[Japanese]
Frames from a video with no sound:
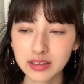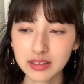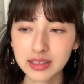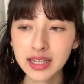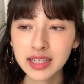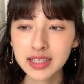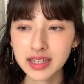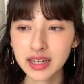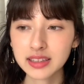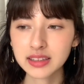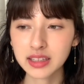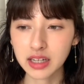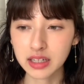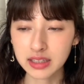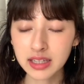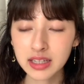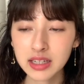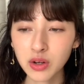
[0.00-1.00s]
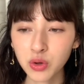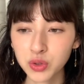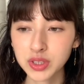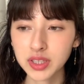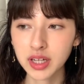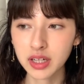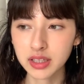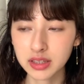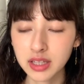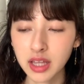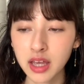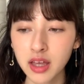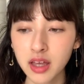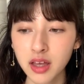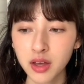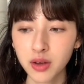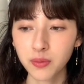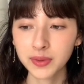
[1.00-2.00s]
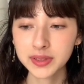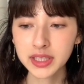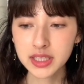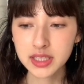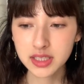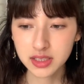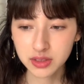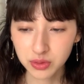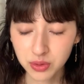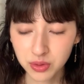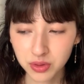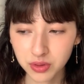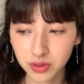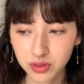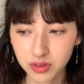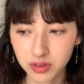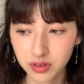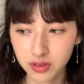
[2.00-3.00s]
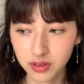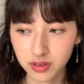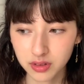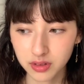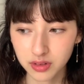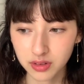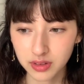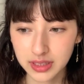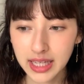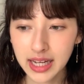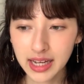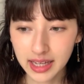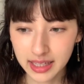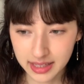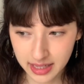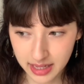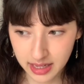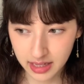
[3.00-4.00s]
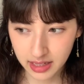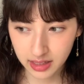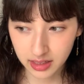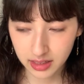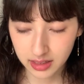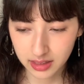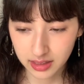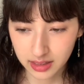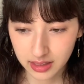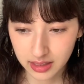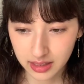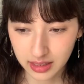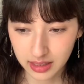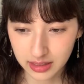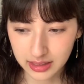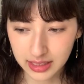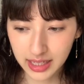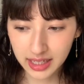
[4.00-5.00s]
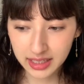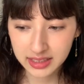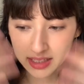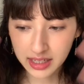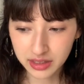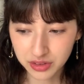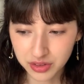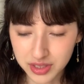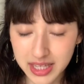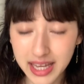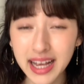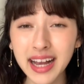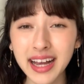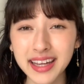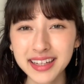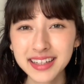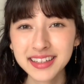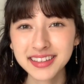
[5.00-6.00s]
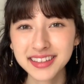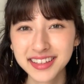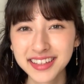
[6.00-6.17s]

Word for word: 何があった何が起きたかって私の中で中にある世界